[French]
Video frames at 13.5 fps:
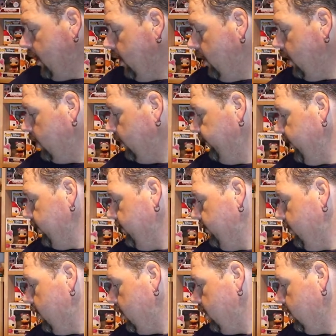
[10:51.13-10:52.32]
Lord
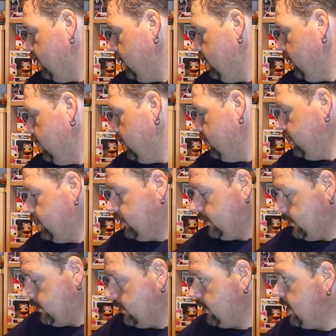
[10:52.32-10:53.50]
Voldemort. Euh,
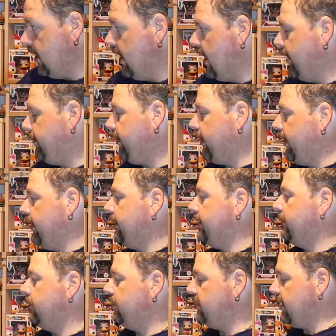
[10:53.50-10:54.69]
après,
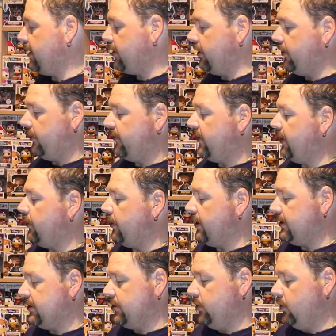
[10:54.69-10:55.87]
chaque que dans cette
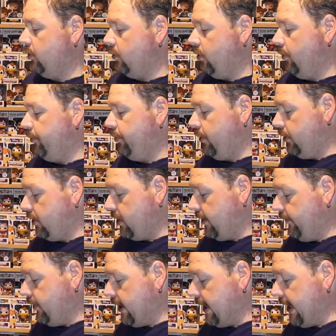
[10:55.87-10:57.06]
collection, on peut encore
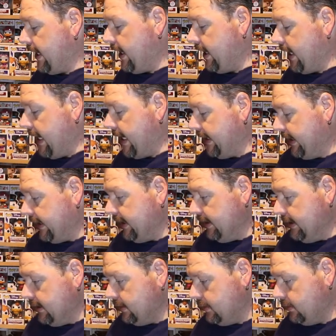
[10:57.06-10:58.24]
avoir
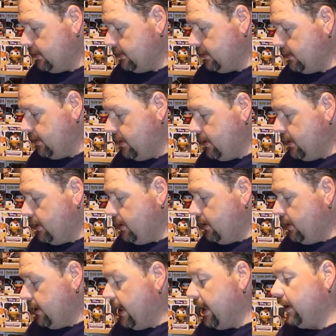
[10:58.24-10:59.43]
Hagrid.
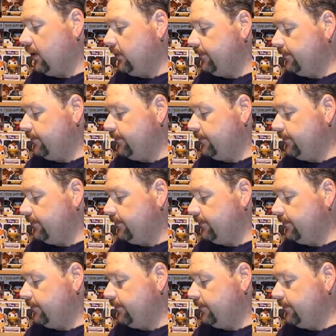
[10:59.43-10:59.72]
Ah,